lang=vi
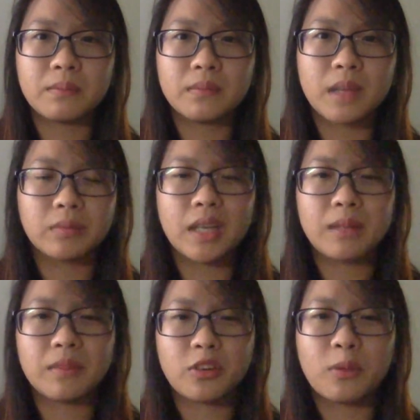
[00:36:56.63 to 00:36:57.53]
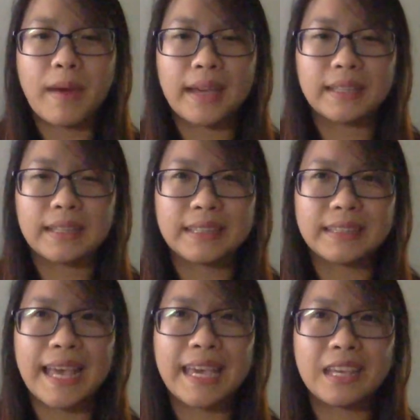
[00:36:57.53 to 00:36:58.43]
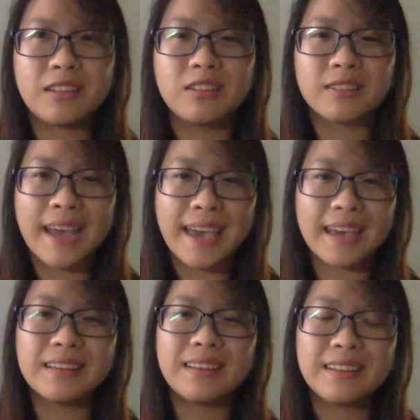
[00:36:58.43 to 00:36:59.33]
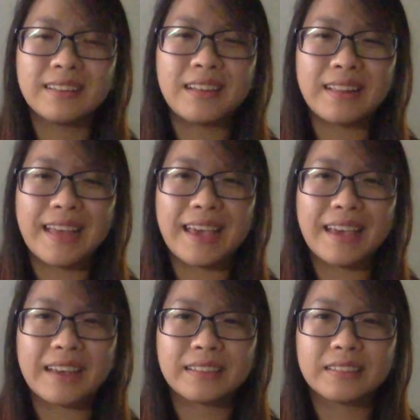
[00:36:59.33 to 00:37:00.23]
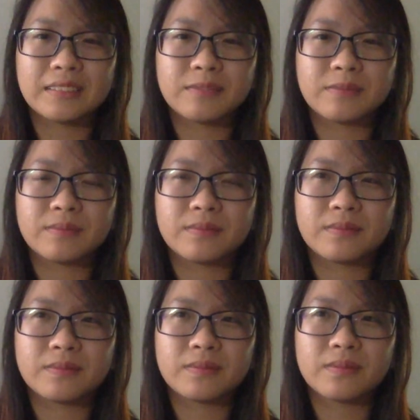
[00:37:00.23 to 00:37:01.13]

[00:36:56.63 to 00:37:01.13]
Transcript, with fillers: thông tin mà cô bạn này đưa ra nên là um,